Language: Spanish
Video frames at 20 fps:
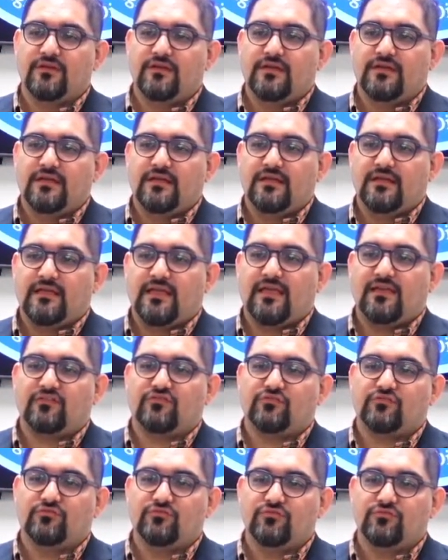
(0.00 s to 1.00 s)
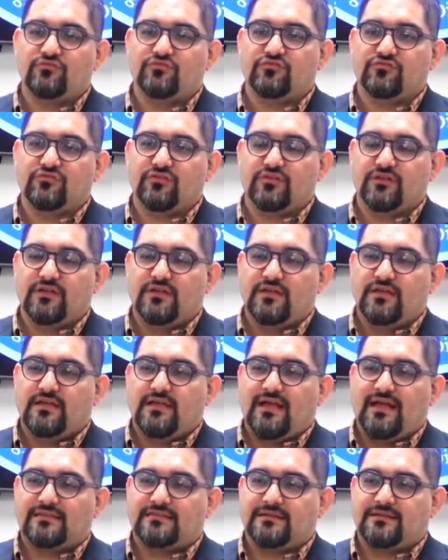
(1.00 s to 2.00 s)
que Jesús,
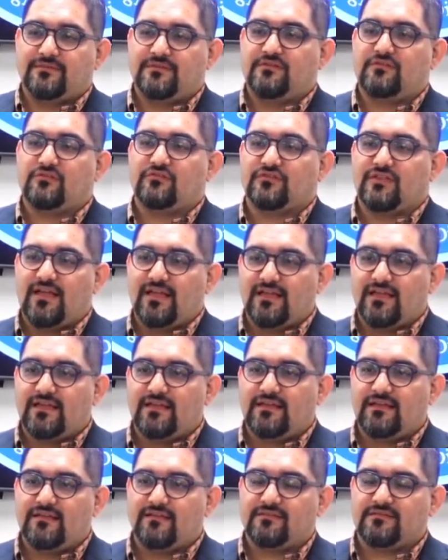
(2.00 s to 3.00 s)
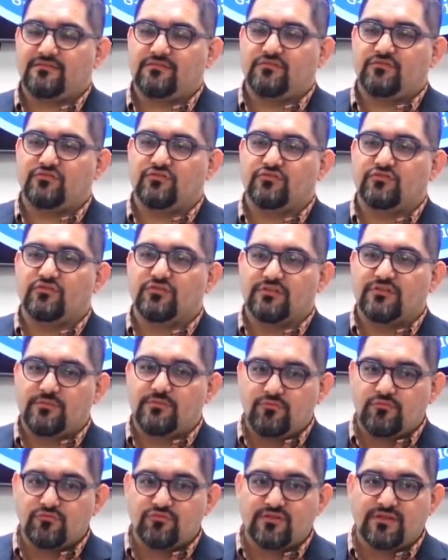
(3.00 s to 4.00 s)
a través de los ángeles, nosotros
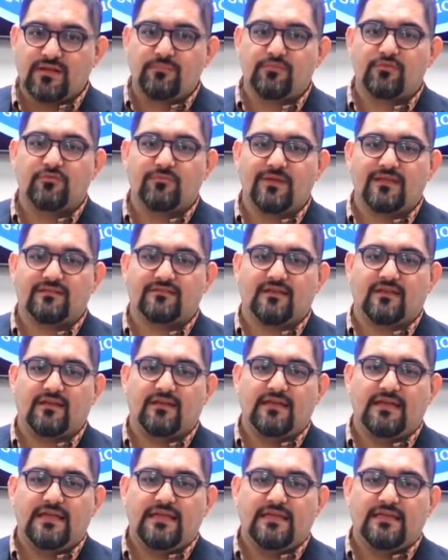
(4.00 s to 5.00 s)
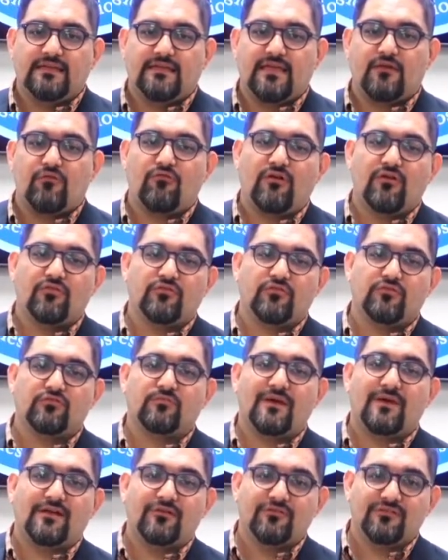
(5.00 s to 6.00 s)
recibimos una promesa, que cuando los
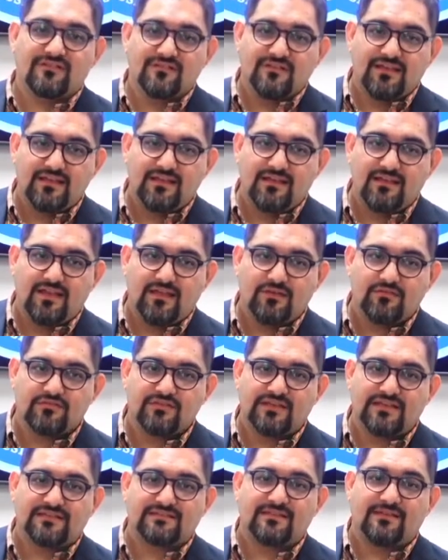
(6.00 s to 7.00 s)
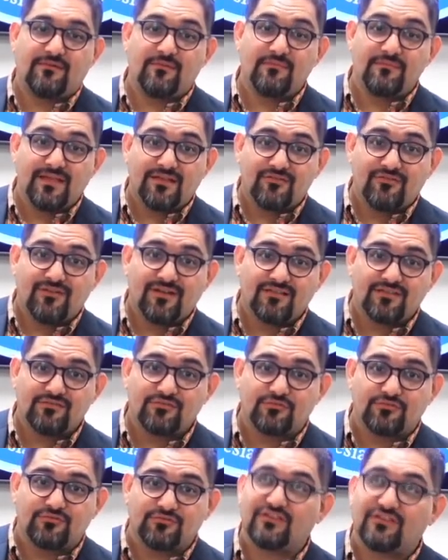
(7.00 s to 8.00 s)
varones galileos estaban viendo a
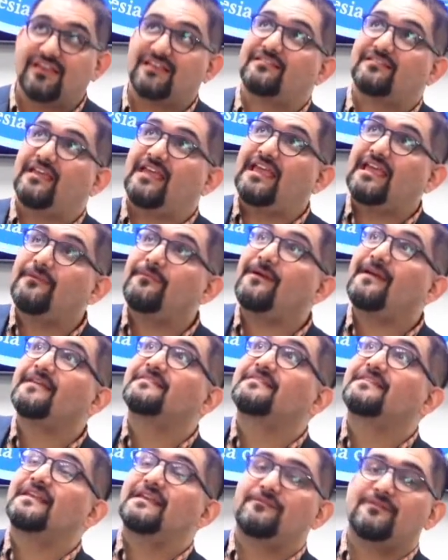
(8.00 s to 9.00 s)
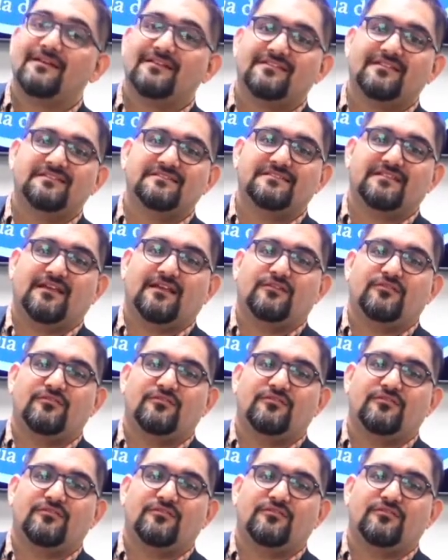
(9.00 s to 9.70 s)
Jesús, que se iba y se iba hasta el cielo,